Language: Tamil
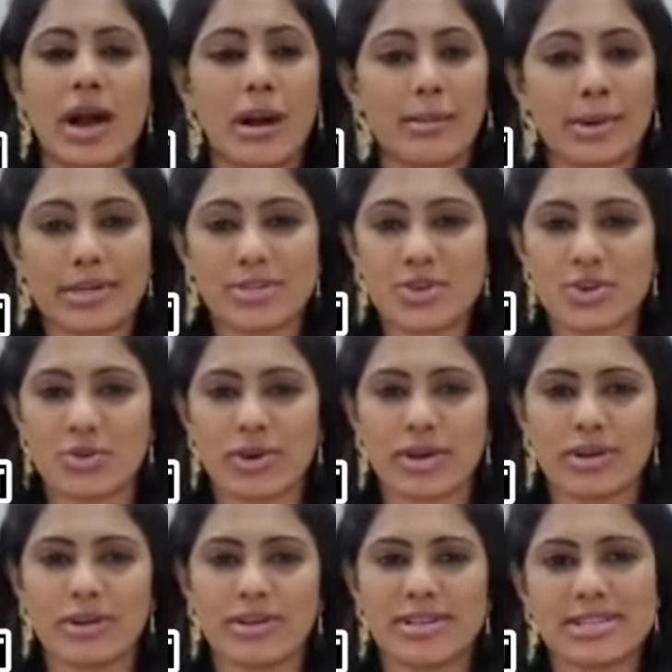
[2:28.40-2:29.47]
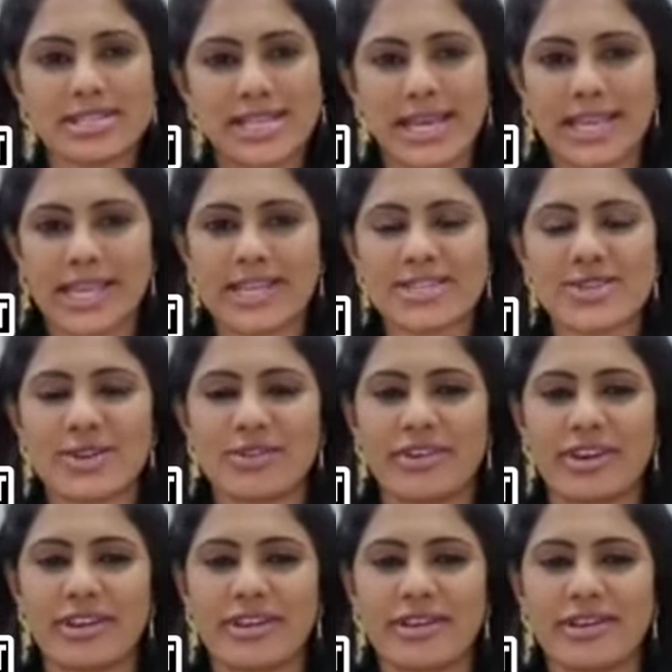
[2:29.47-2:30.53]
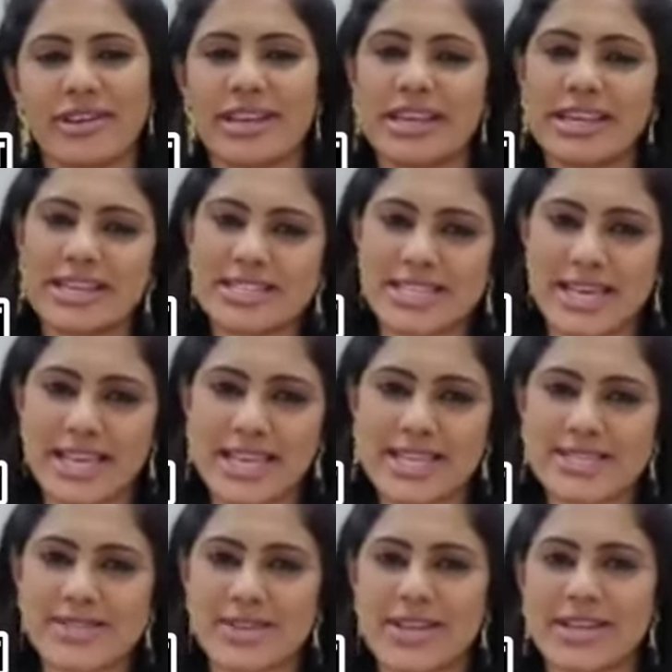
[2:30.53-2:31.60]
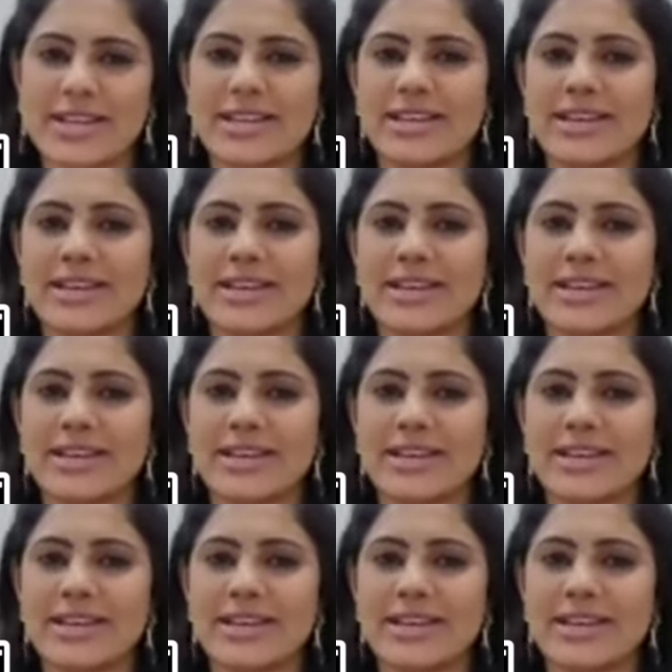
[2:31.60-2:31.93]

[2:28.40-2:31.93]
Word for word: ஆமான்னு சொல்லுவார் சரின்னு சொல்லுவார் இல்லைன்னா சரின்னு சொல்லிவிட்டு